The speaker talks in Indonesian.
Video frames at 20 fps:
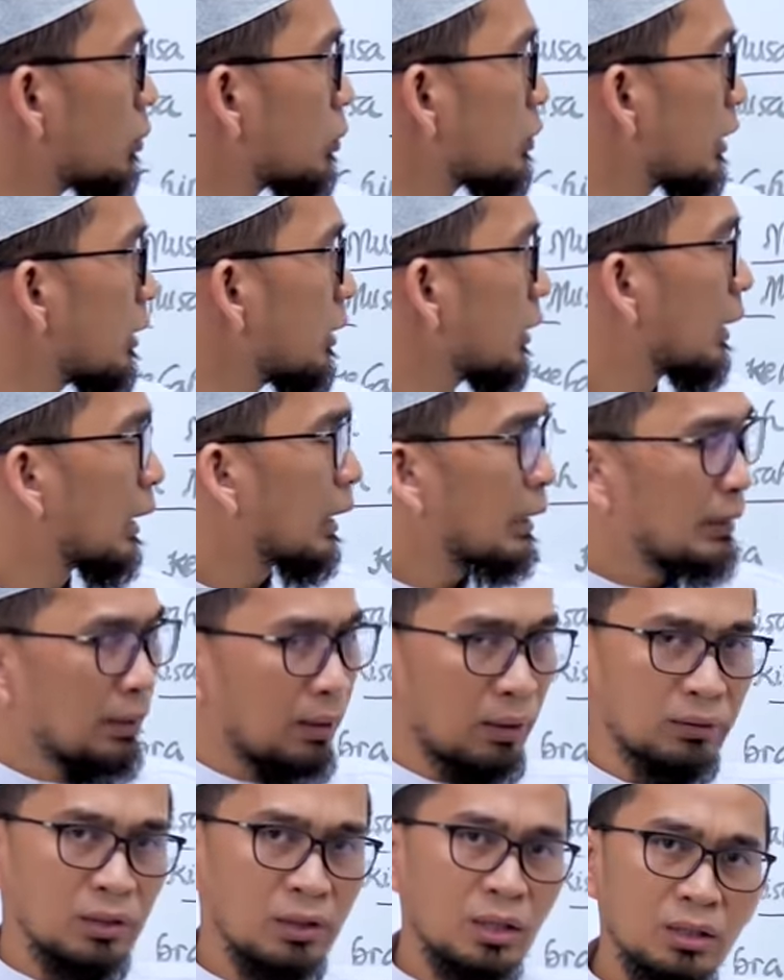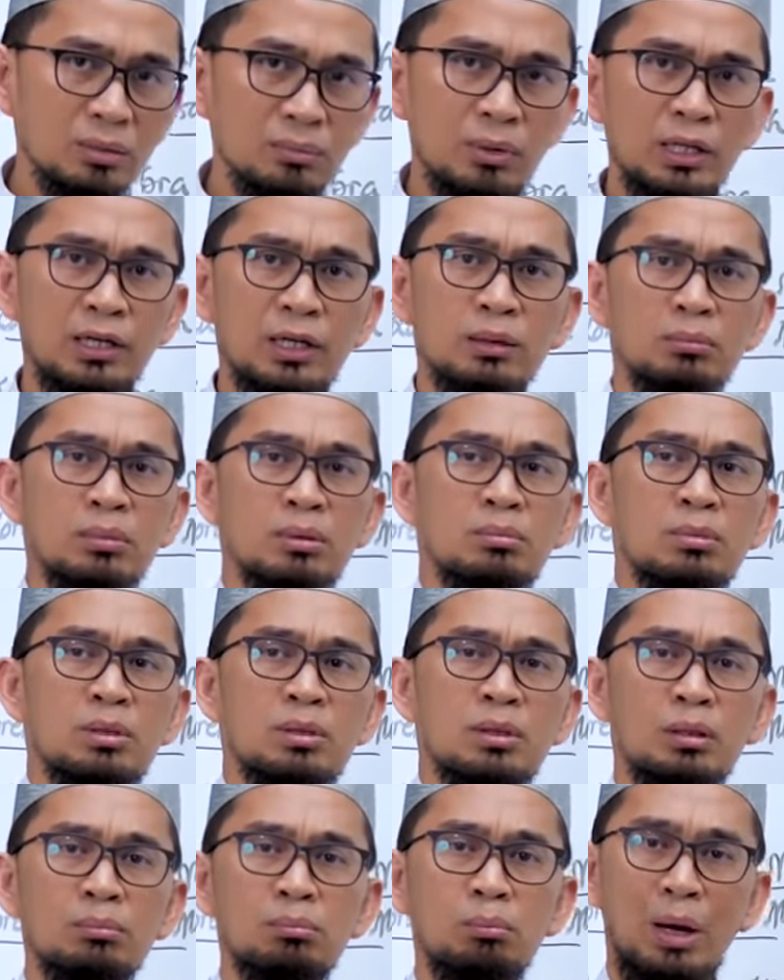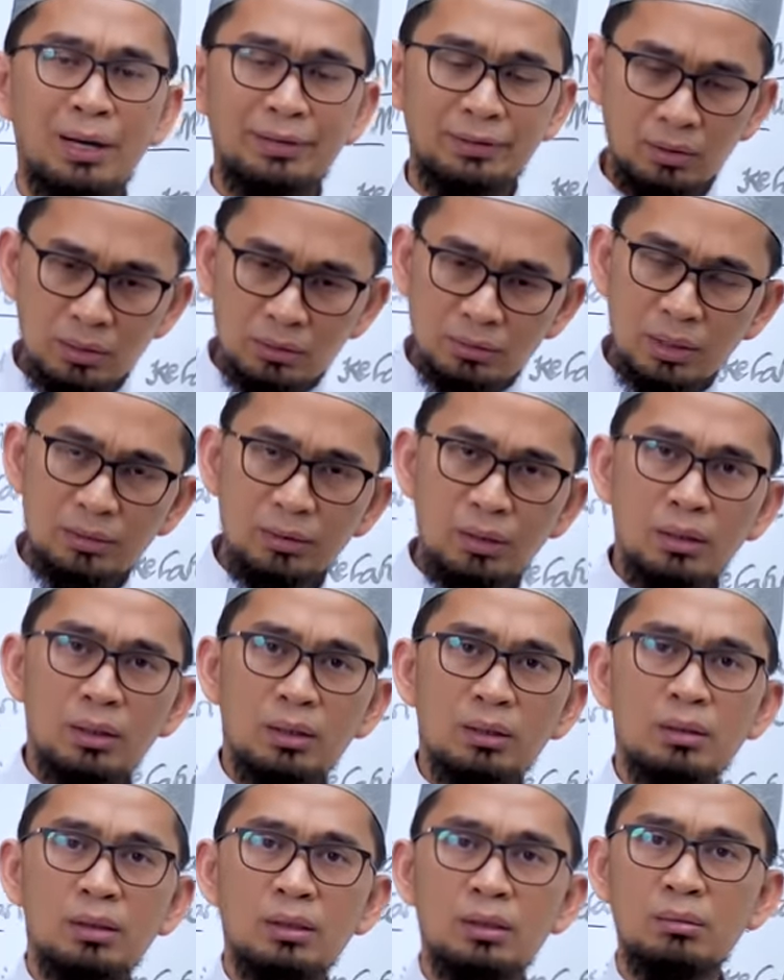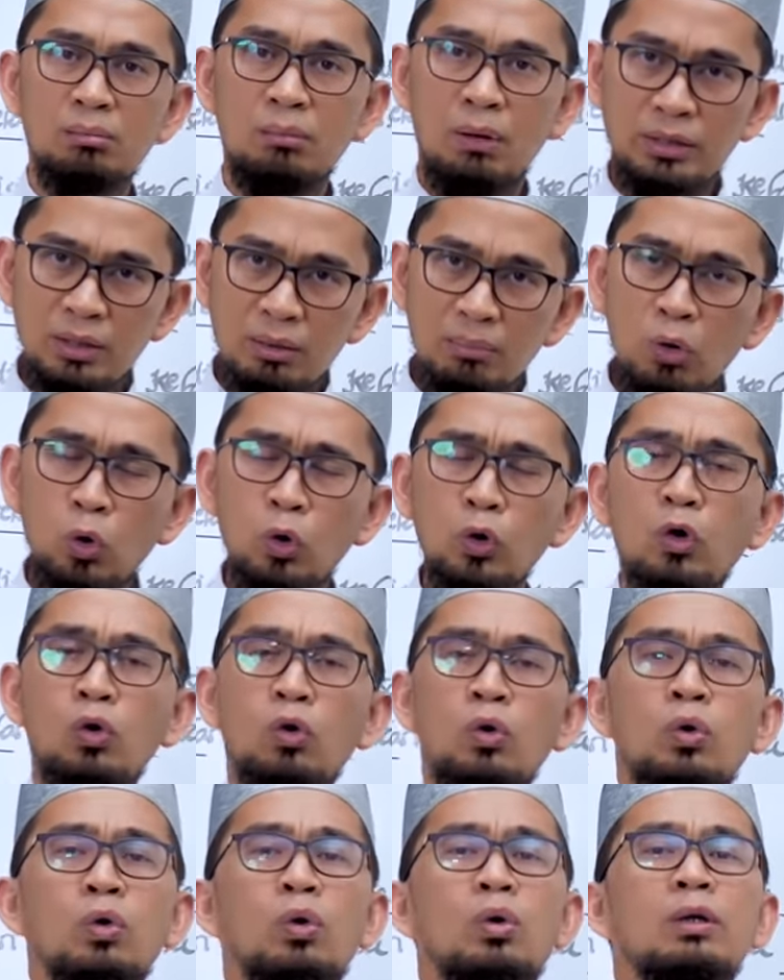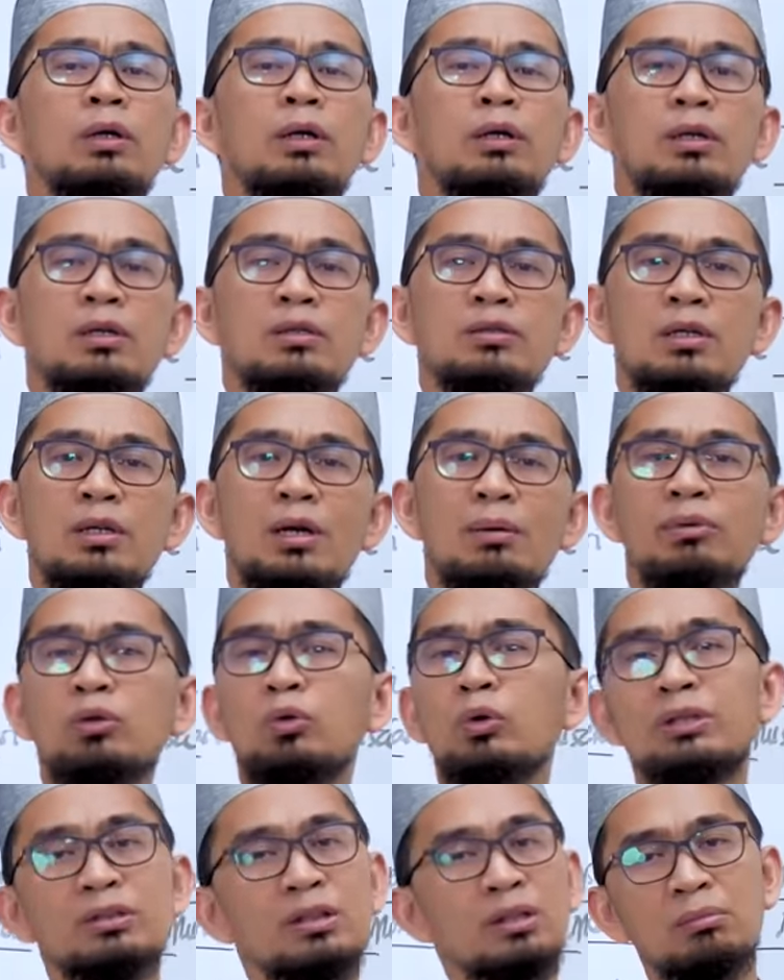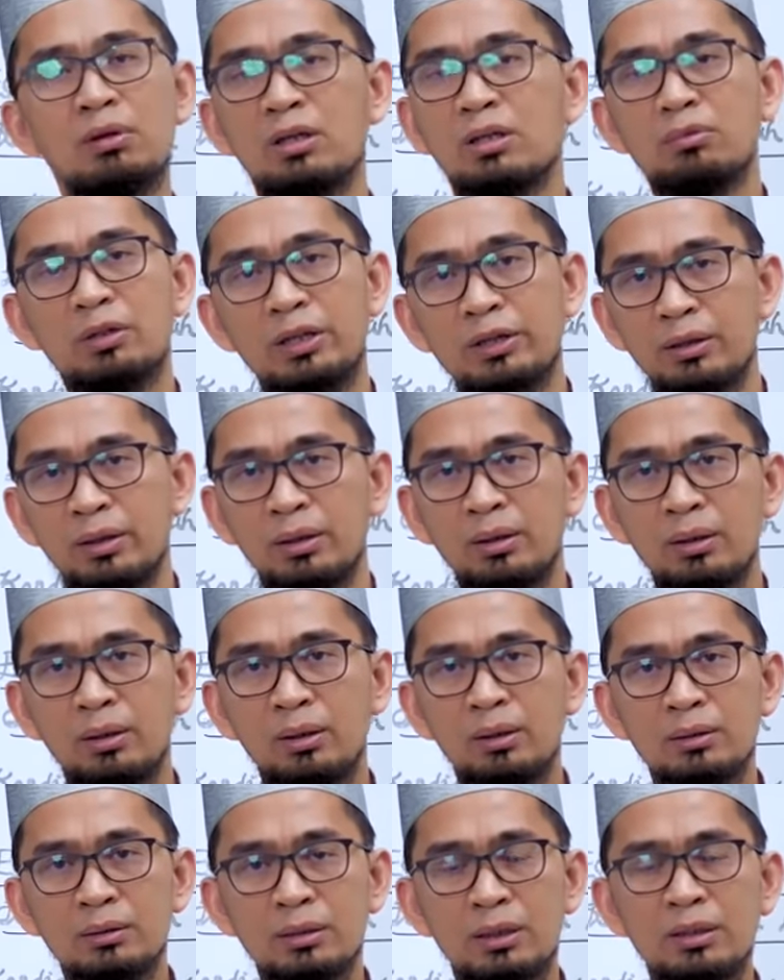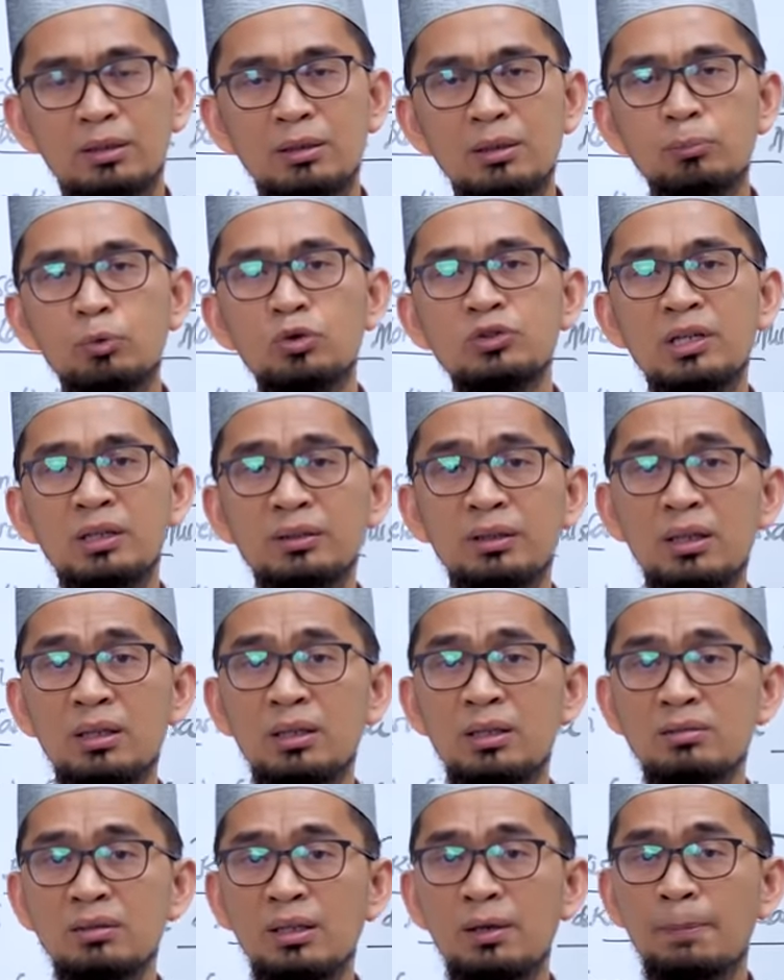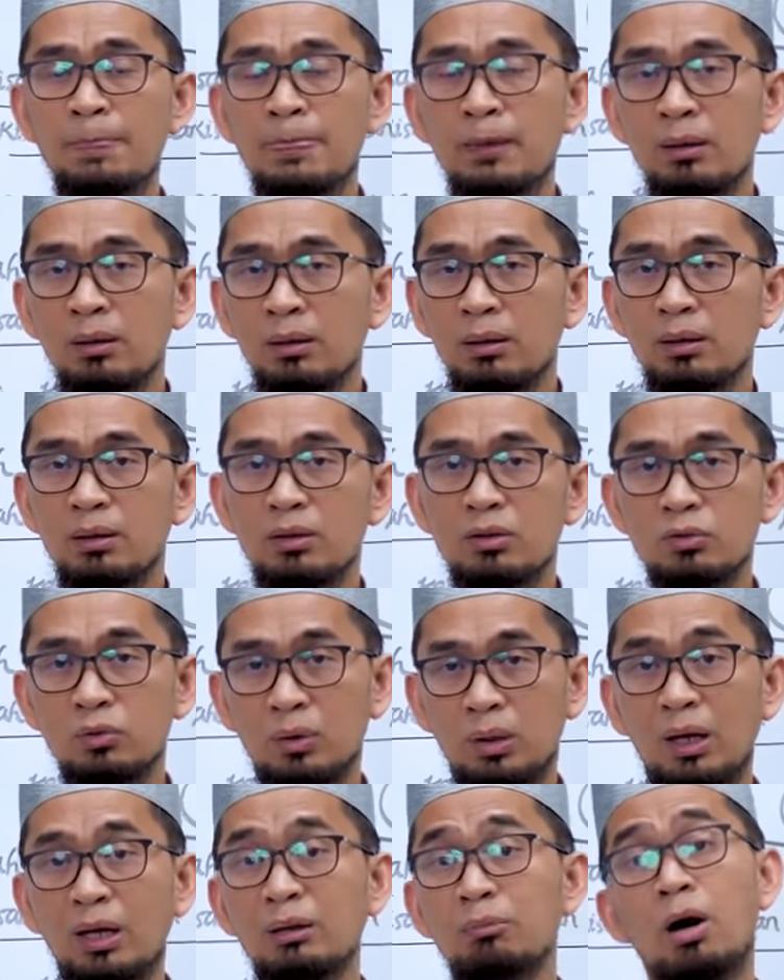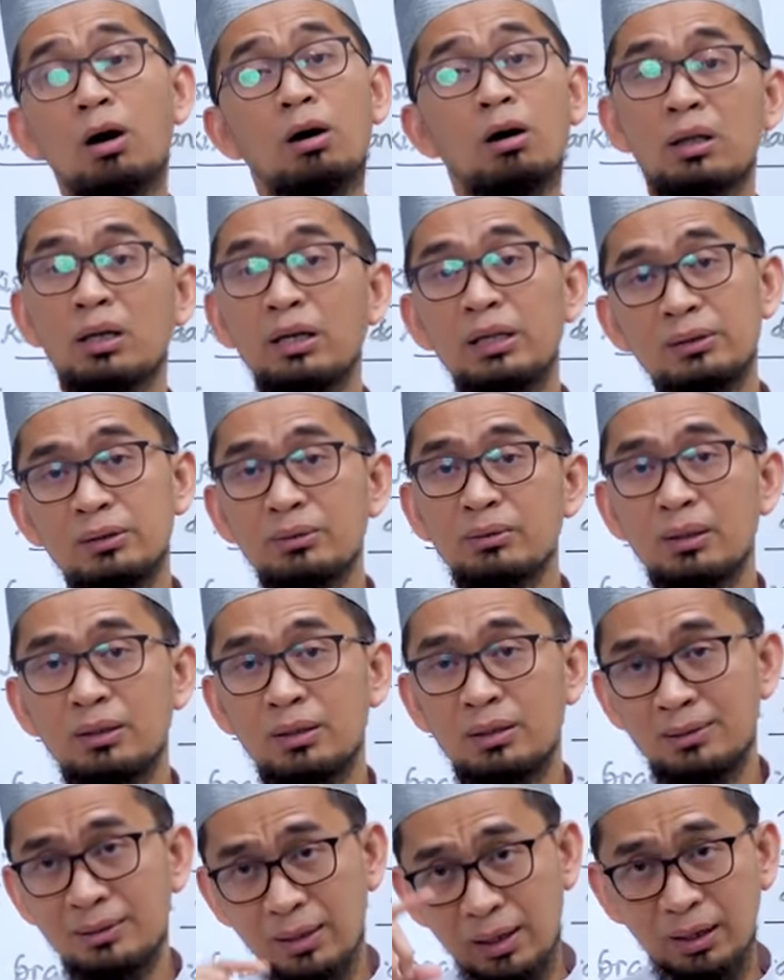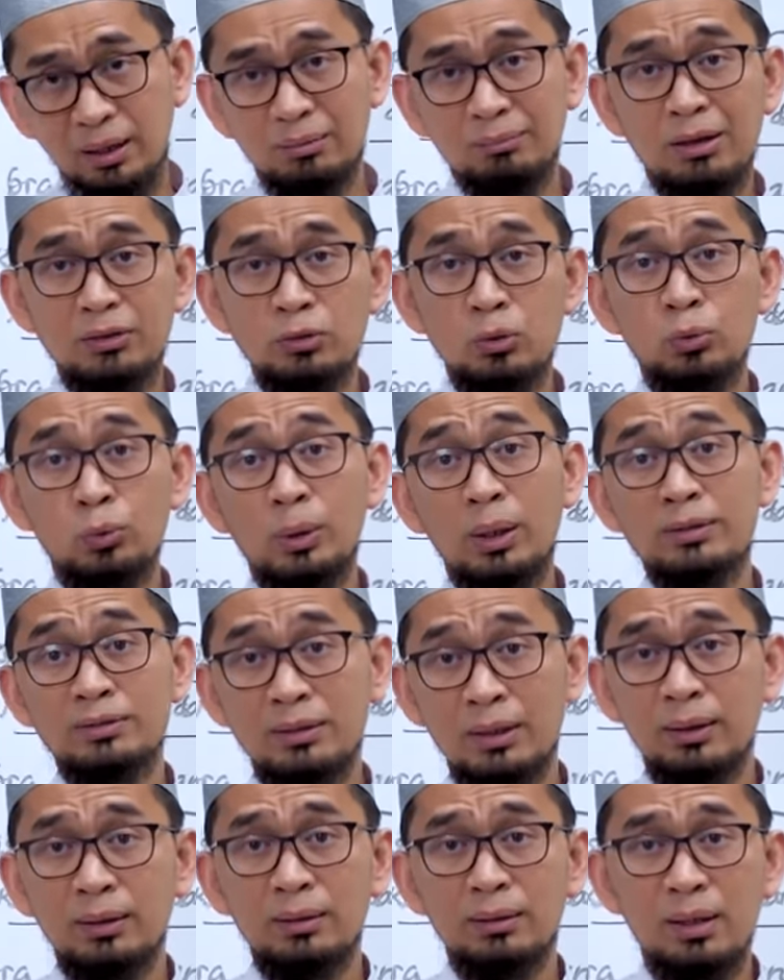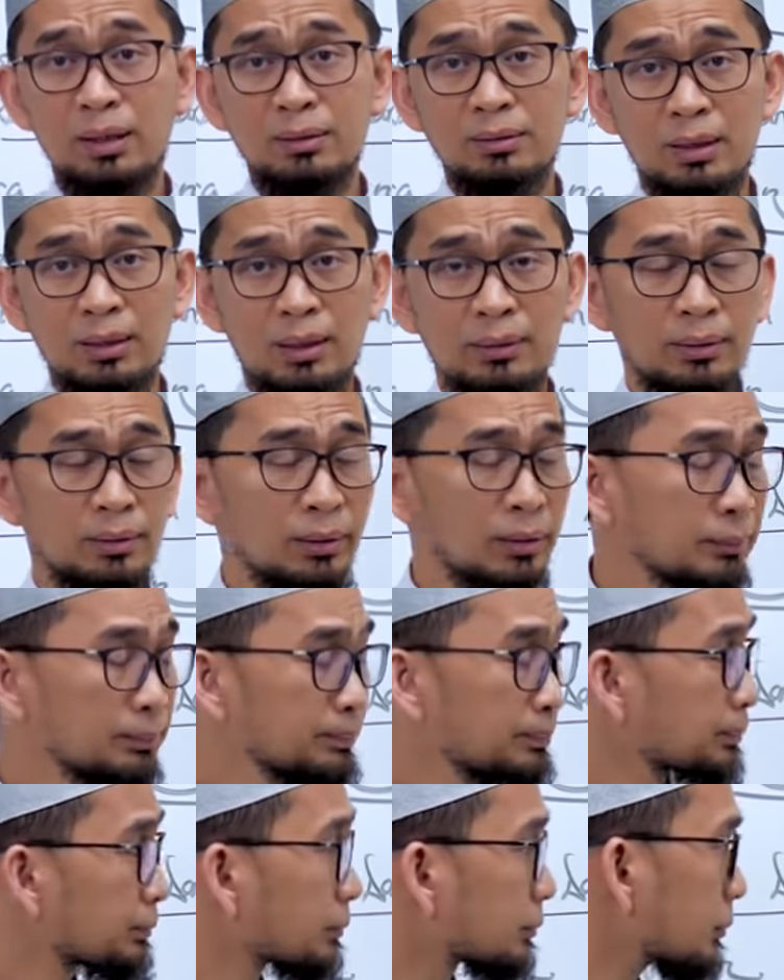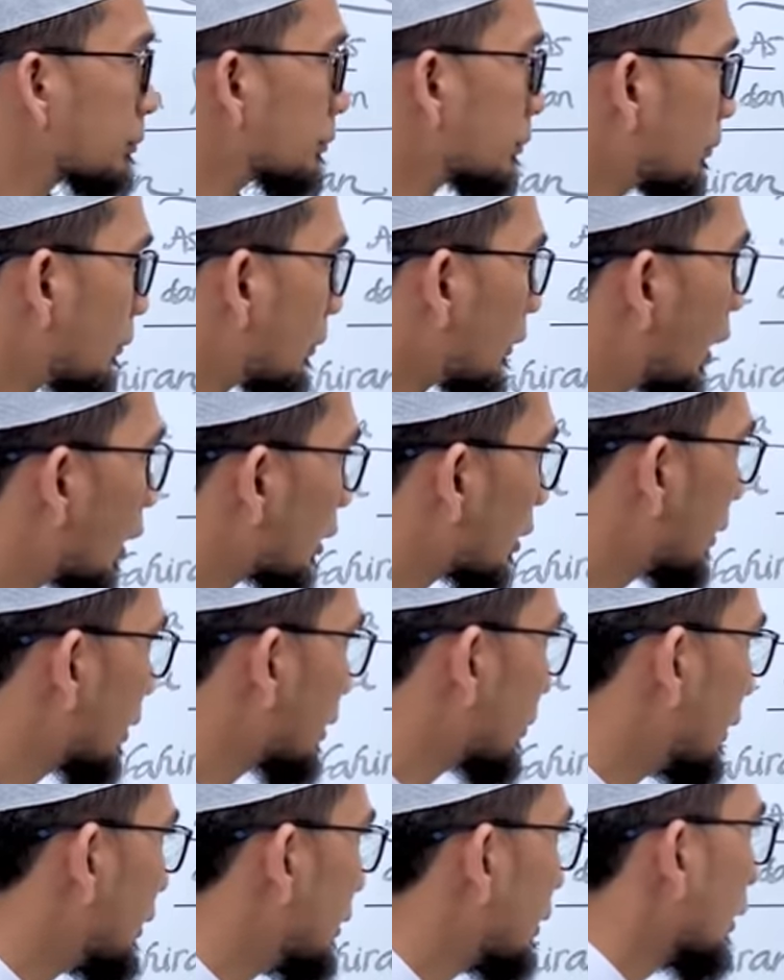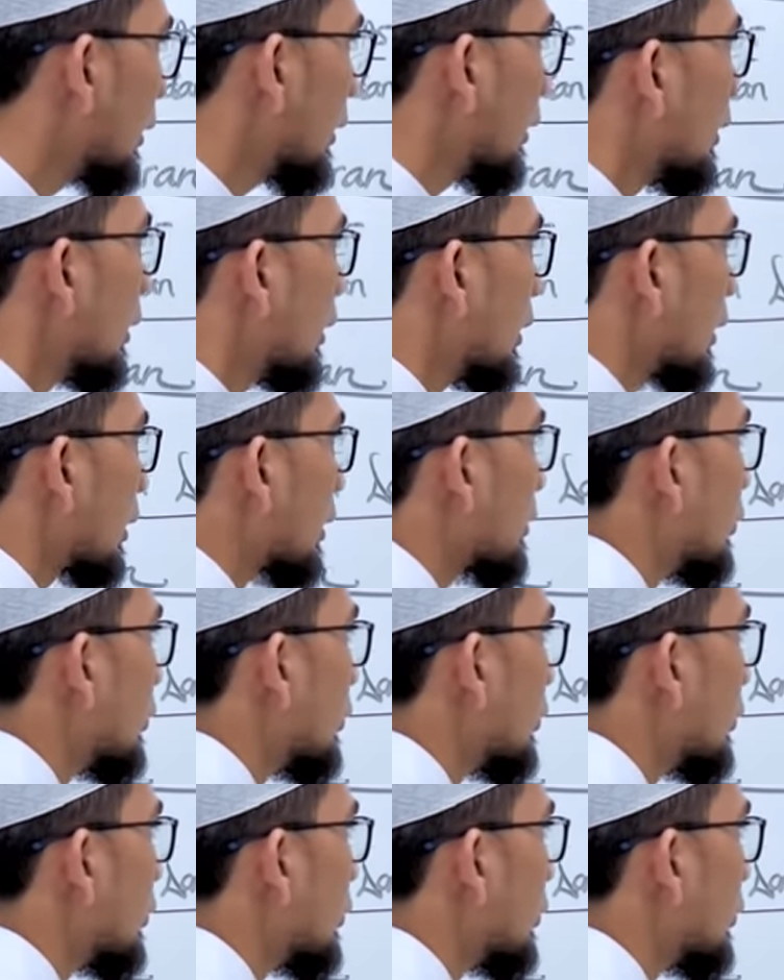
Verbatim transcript: Musa yang ketika diberikan bimbingan banyak ditanya lagi, banyak mengolok-olok lagi sehingga menyulitkan bagi mereka. Nanti puncaknya di kisah uh, surah Al-Baqarah itu. Nanti kita akan masuk juga ke sana di antaranya ya. Nah, teman-teman, eh,